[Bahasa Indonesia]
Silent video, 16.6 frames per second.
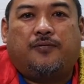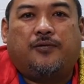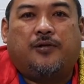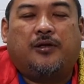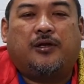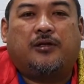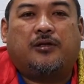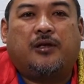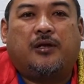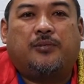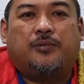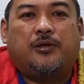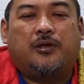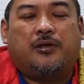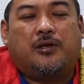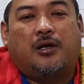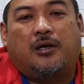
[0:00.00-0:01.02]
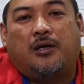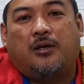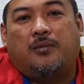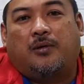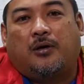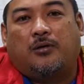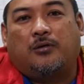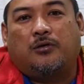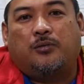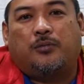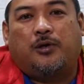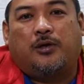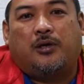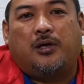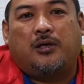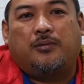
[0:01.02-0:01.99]
fi kitabil karim A'udhu
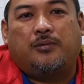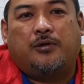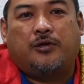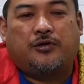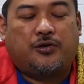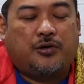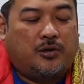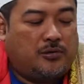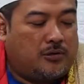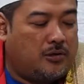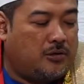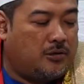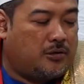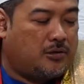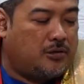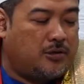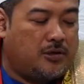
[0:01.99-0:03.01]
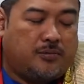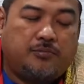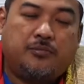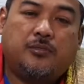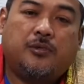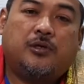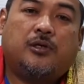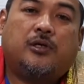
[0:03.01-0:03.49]
billahi minasyaitanir rajim